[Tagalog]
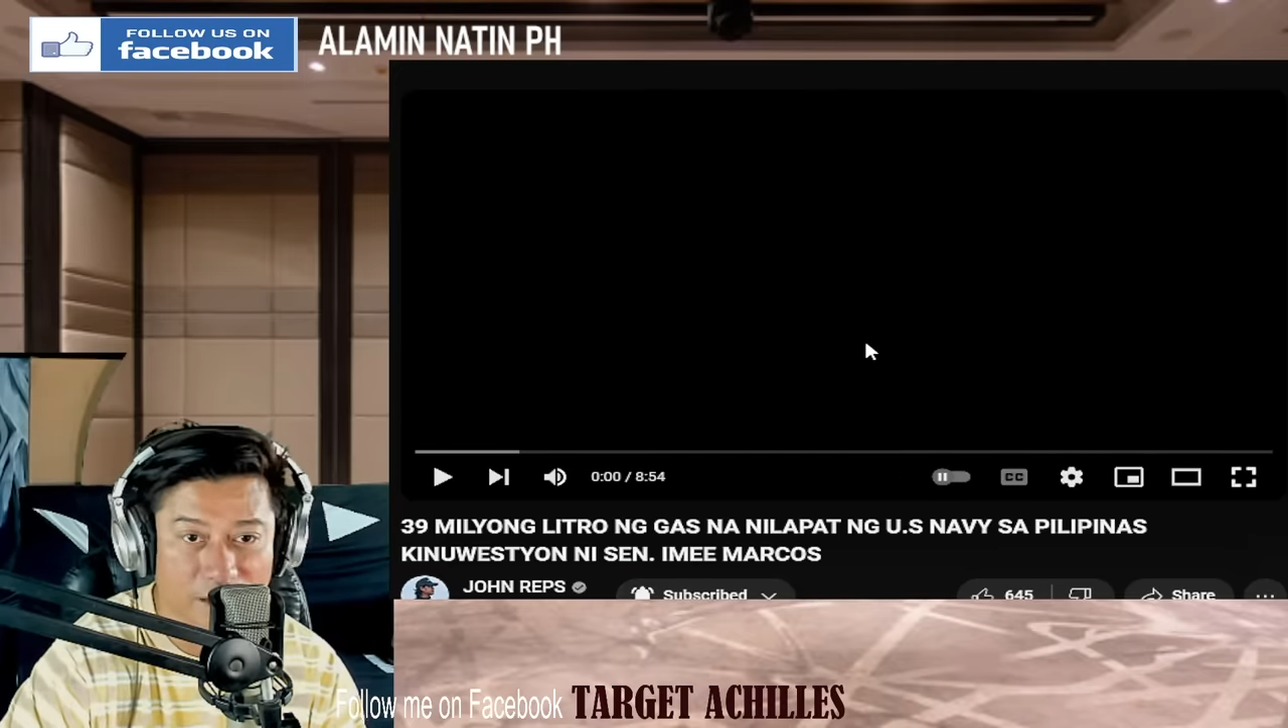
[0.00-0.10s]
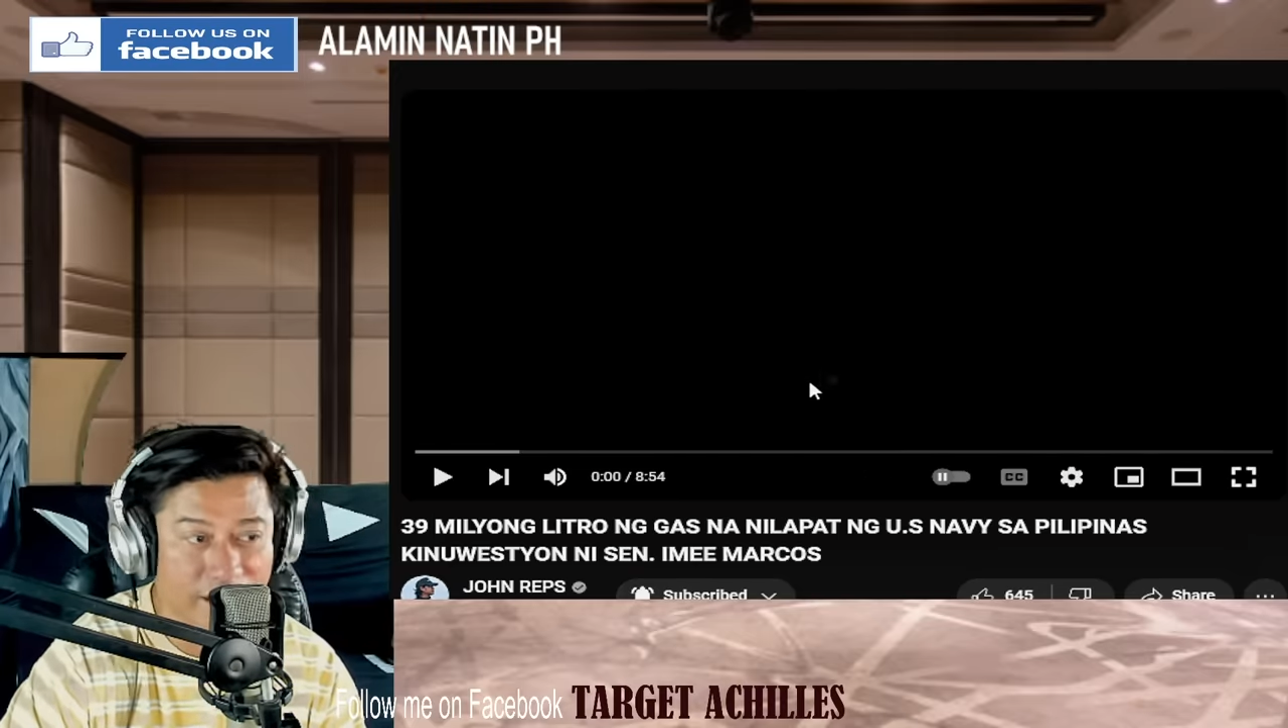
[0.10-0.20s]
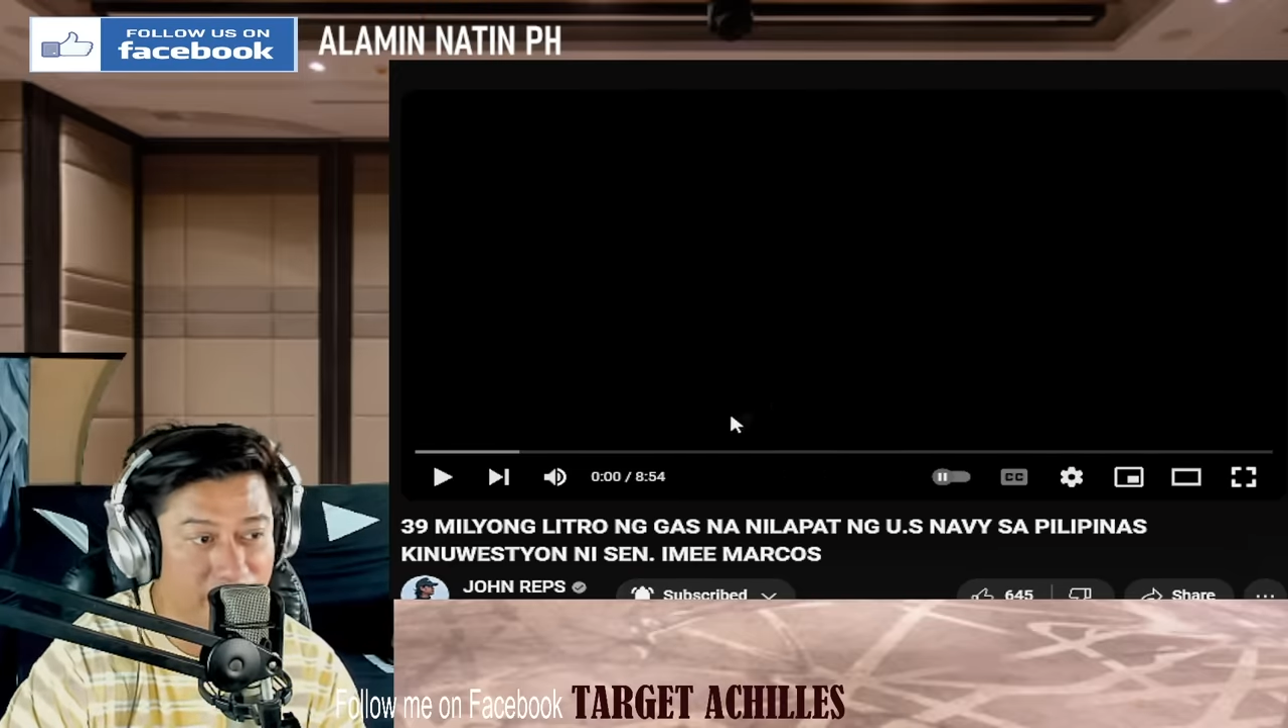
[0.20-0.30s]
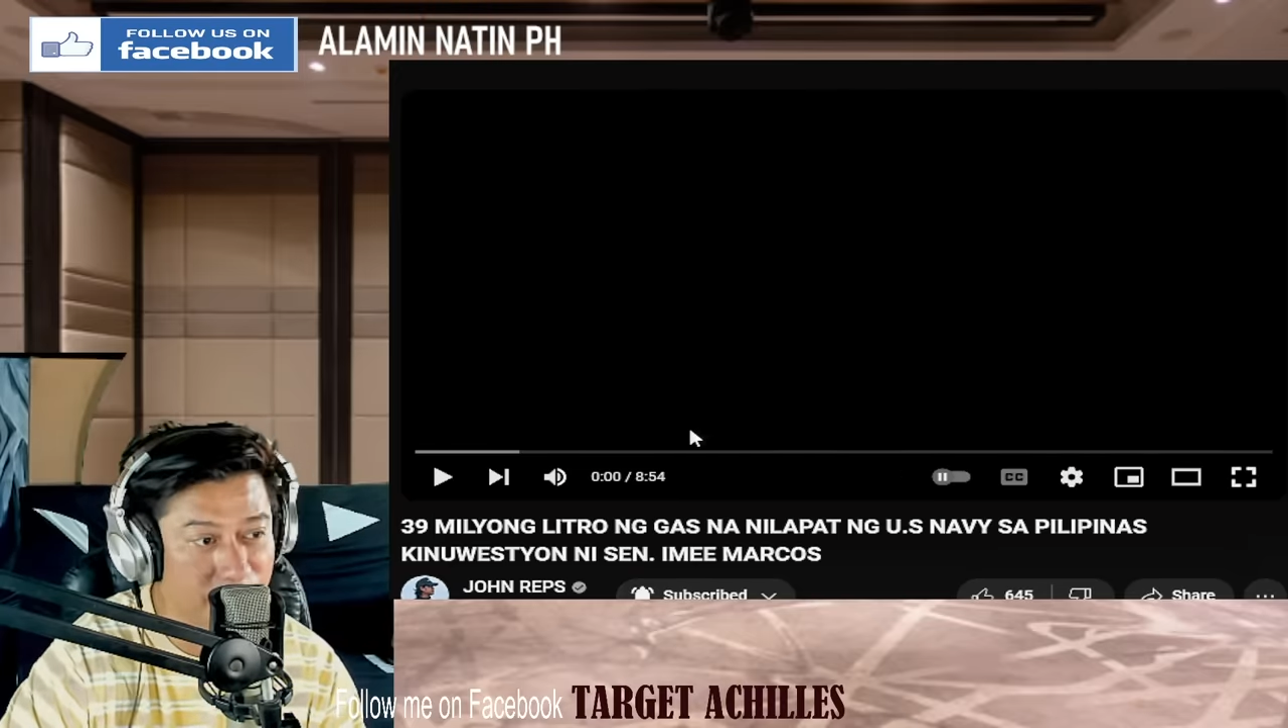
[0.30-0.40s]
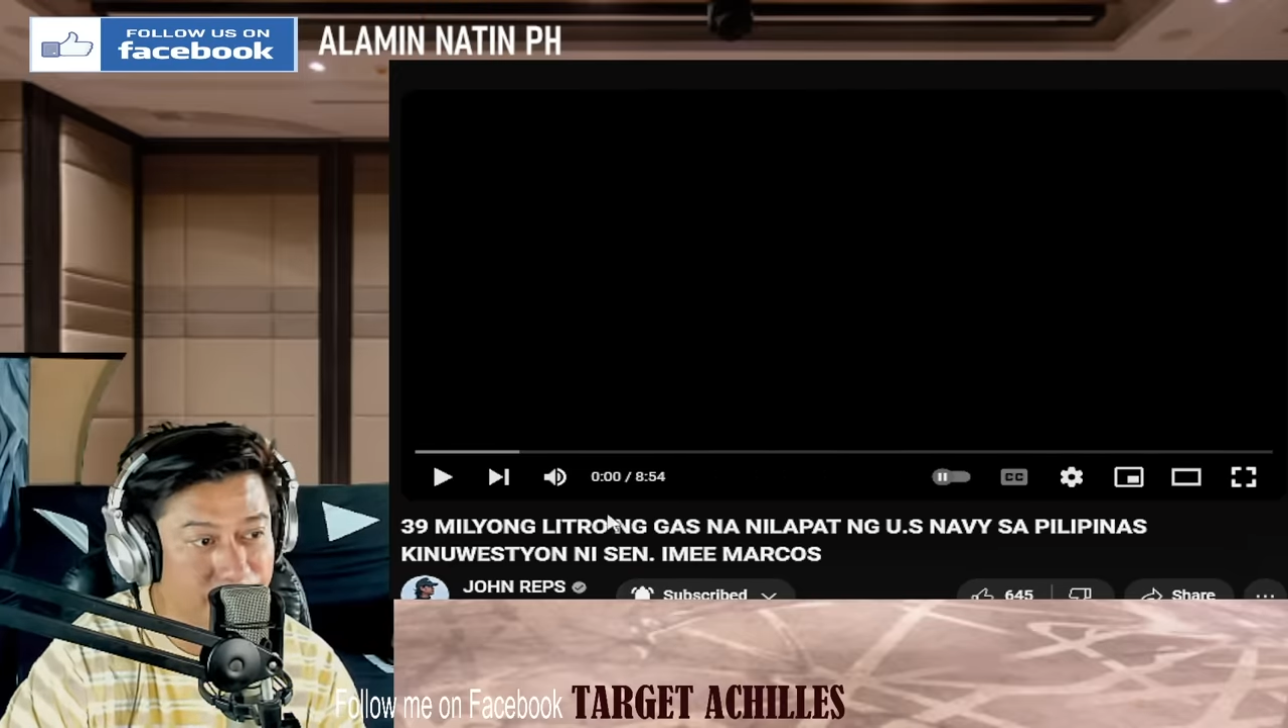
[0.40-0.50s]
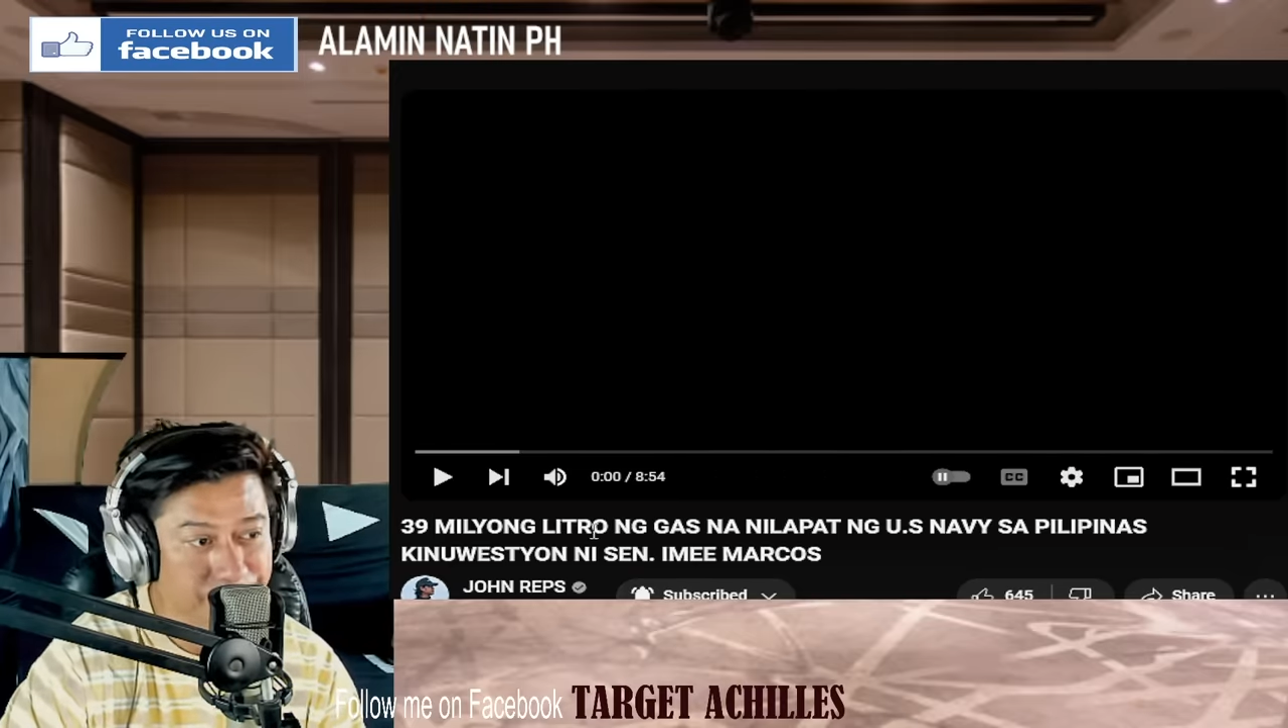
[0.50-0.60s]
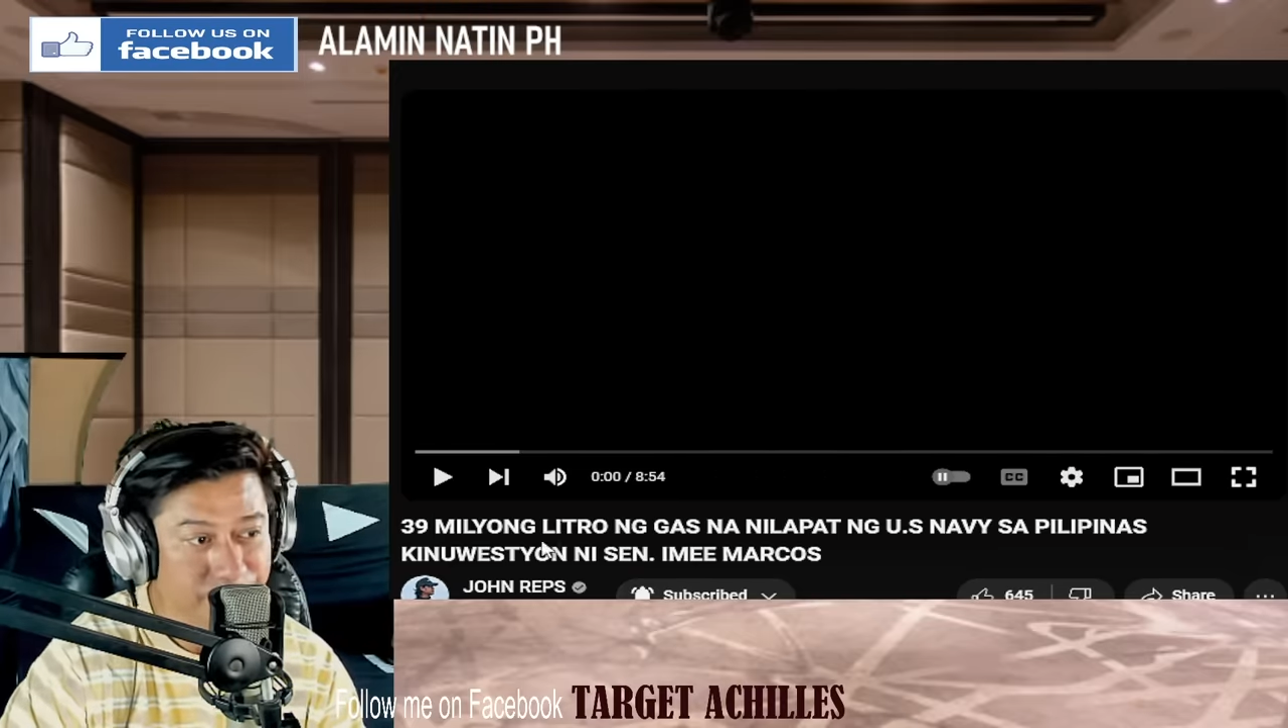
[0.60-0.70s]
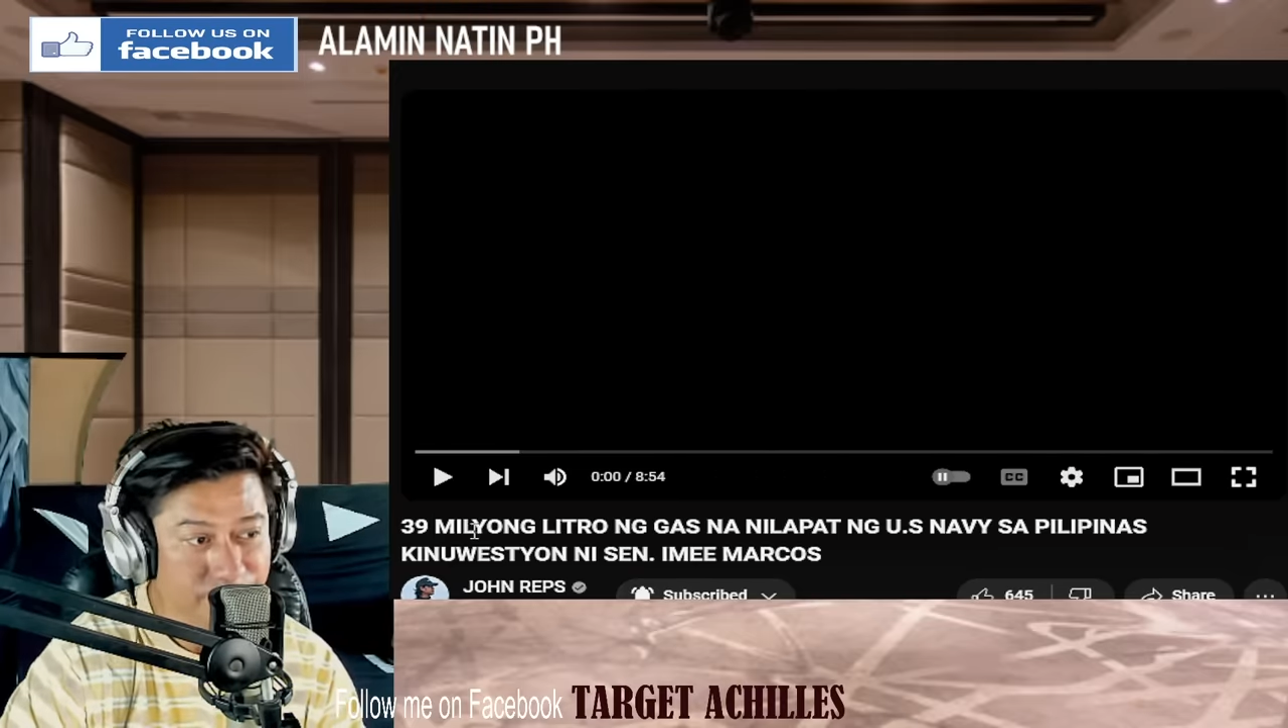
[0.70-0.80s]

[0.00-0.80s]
Ayan.